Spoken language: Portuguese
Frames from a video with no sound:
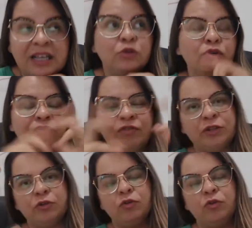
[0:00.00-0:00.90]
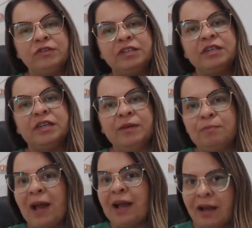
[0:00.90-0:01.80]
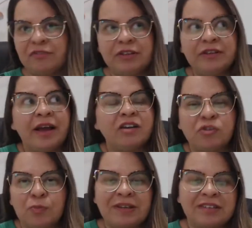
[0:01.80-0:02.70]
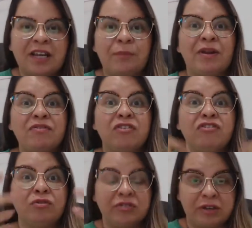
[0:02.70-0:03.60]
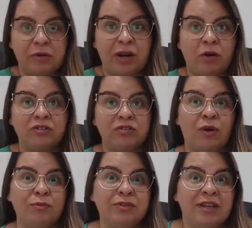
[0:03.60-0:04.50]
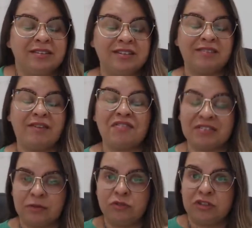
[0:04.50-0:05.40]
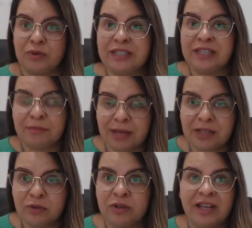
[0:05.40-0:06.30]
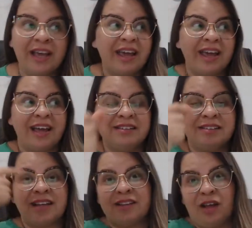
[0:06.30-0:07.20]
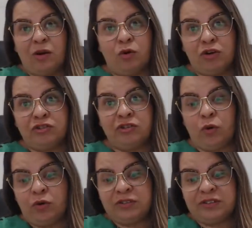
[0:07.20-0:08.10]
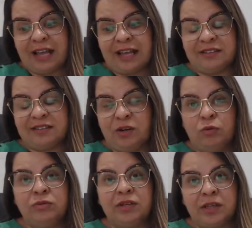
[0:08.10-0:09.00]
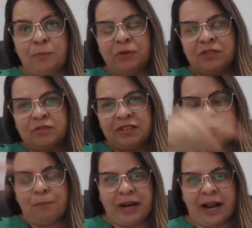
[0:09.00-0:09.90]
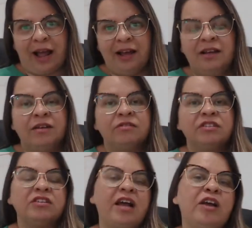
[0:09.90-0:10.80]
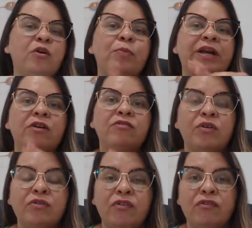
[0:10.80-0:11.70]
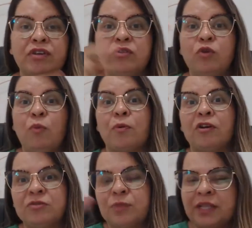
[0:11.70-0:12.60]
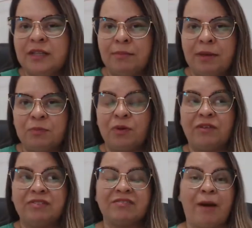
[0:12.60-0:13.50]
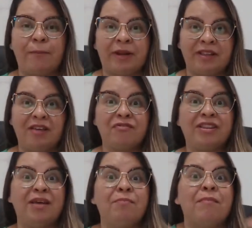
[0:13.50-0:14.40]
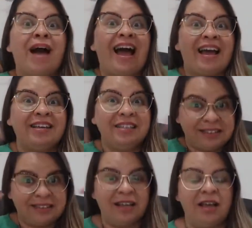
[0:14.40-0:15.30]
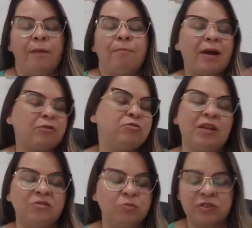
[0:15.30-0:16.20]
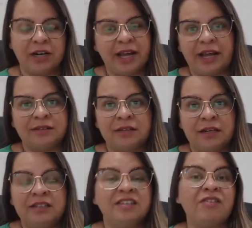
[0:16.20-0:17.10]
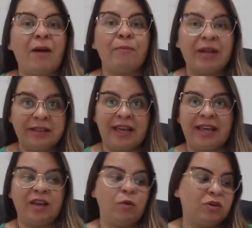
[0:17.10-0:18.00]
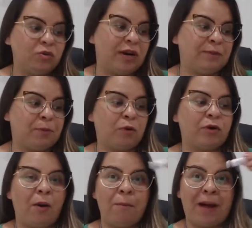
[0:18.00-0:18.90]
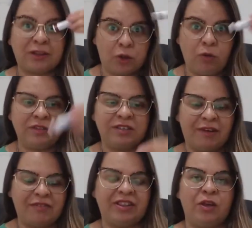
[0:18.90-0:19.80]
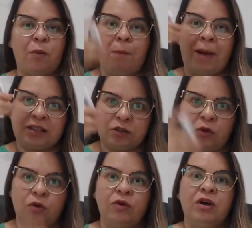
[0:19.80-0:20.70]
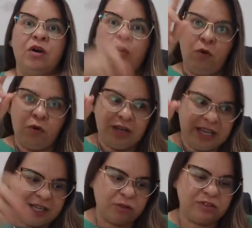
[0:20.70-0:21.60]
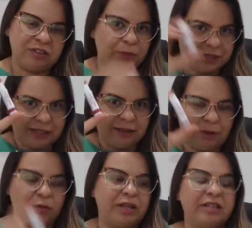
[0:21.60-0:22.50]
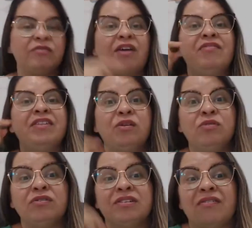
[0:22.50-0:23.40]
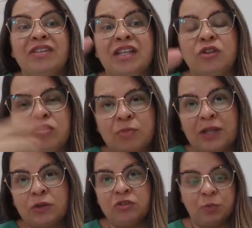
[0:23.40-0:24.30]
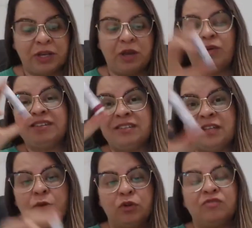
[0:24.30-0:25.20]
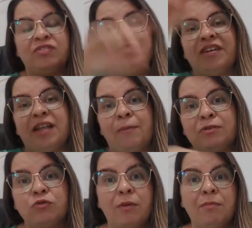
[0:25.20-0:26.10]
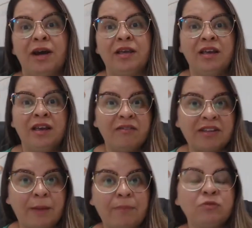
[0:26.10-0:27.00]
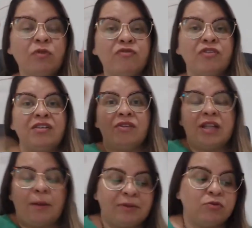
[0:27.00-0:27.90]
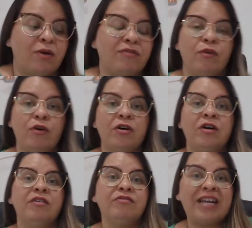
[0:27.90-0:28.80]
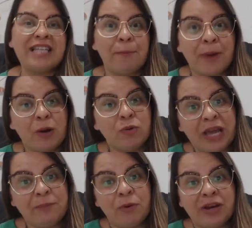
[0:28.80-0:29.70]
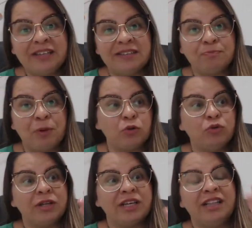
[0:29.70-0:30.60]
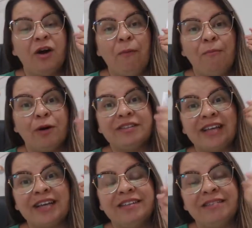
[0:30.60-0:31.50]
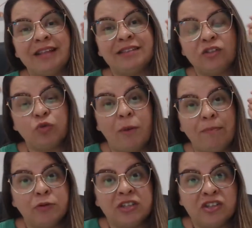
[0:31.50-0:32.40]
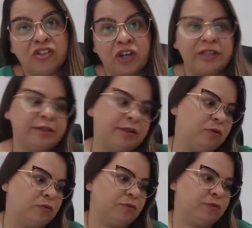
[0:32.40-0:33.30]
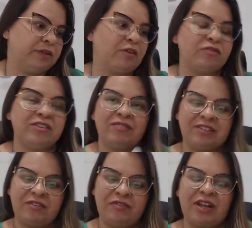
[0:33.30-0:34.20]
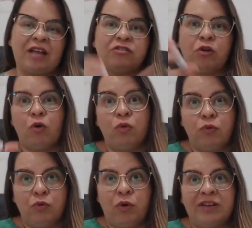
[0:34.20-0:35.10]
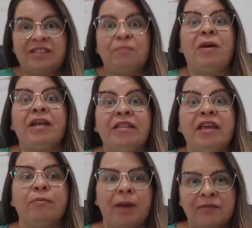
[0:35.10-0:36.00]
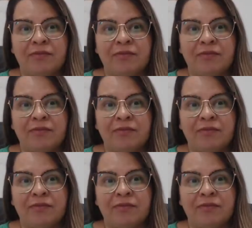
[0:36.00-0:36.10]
Duvido não conseguir pagar 20 reais de parcela para investir no seu negócio com a mudança que você vai fazer no seu atendimento. É arriscada hoje ou segunda, depois que você aplicar, você já recuperar o valor envolvido no próximo atendimento, porque você vai aprender a vender mais para os mesmos clientes. Você vai aprender, quando o cliente procurar um batom, você vai vender um batom um líquidozinho, porque tem também um líquido. Vai vender um não, você vai vender dois batons, porque um é seu e outro você vai dar para sua mãe, vai dar para sua filha, vai dar para sua avó, vai dar para alguém, porque esse produto aqui não pode sair de dentro da sua bolsa de jeito nenhum. Então, se você ficar só com um, ó, e se perder, como é